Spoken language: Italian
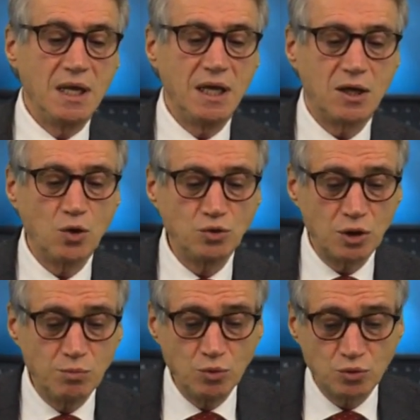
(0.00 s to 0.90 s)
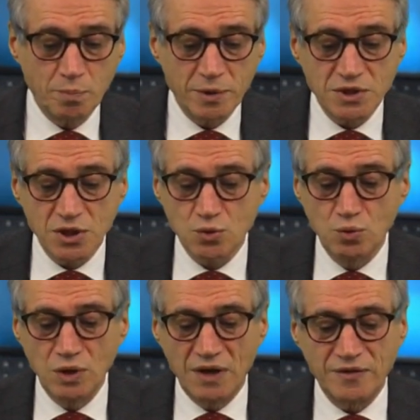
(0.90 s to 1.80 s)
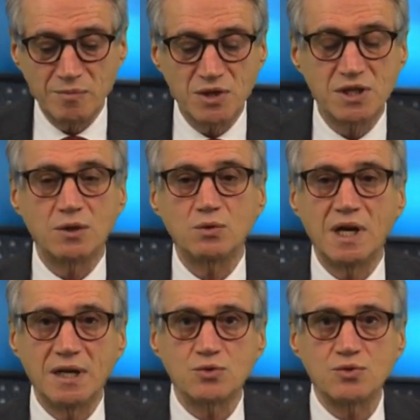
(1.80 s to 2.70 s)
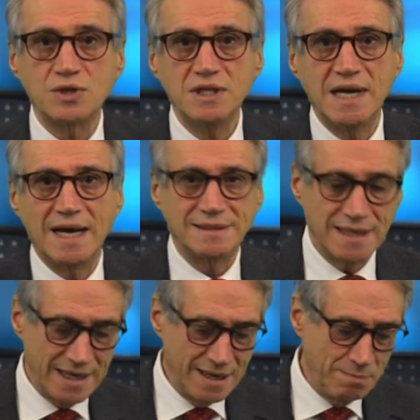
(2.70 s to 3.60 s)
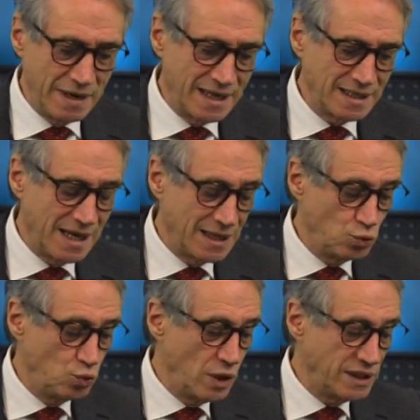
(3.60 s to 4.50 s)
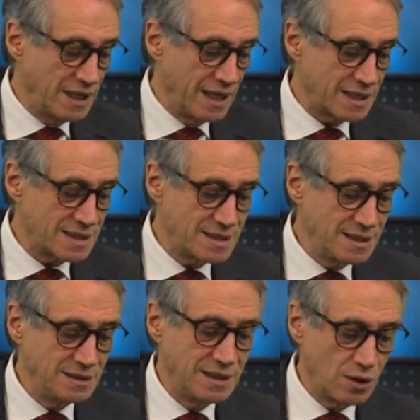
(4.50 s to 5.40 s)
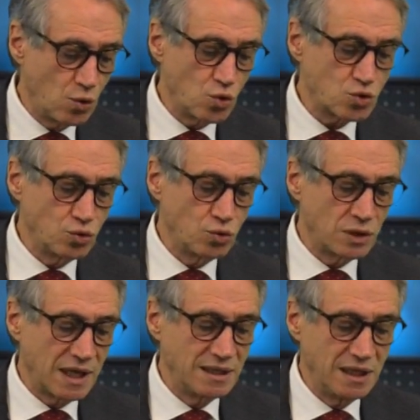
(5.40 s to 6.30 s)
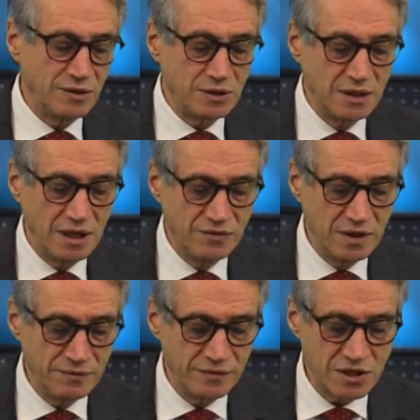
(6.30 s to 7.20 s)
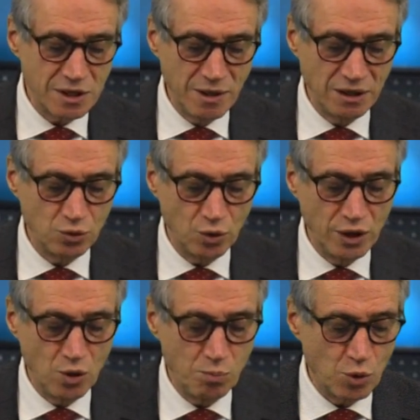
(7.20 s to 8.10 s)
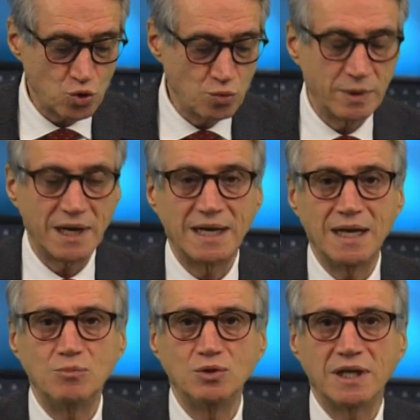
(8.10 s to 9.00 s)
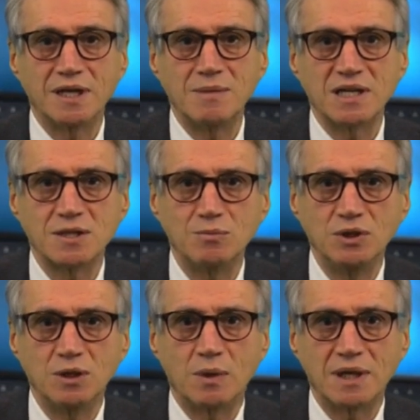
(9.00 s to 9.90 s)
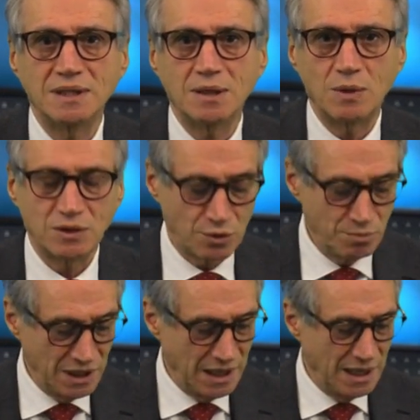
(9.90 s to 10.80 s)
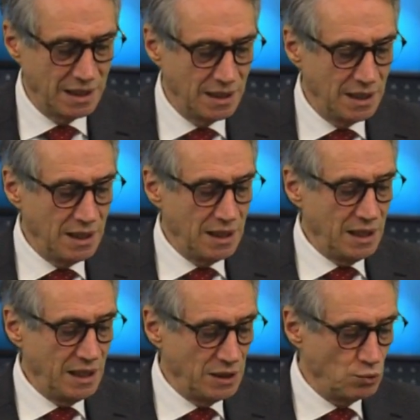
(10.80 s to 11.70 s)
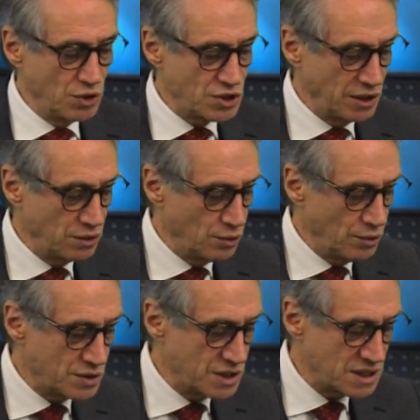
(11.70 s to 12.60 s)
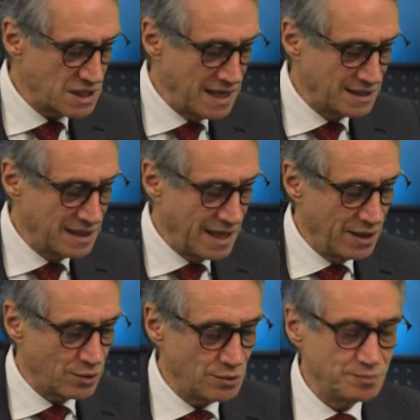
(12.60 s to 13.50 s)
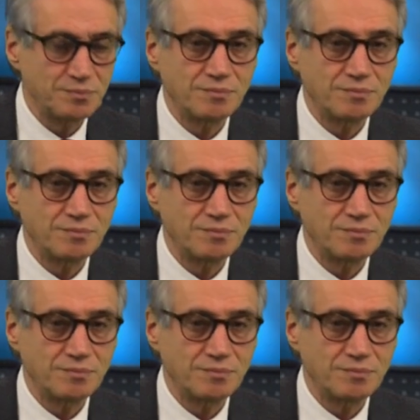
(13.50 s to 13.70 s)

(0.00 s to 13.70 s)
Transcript: Il contributo per ciascuna farmacia rurale sussidiata è pari a due terzi del costo totale dell'investimento e non può superare l'ammontare massimo di 44.000 e 260 euro.